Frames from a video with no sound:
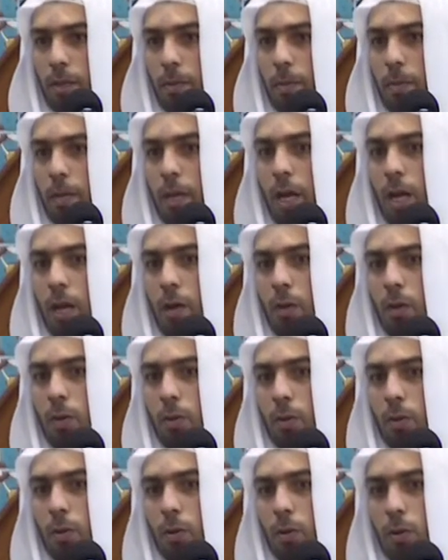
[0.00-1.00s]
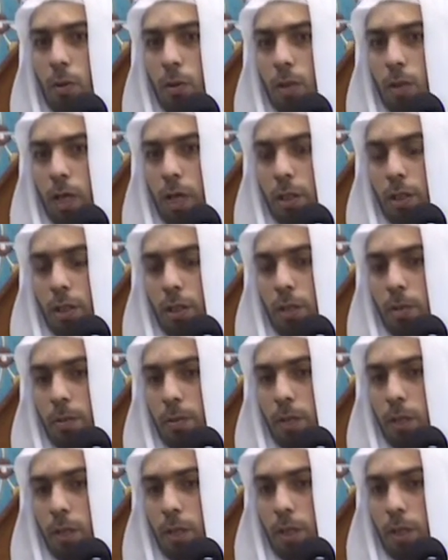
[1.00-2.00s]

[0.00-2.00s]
من الأمور ينسبون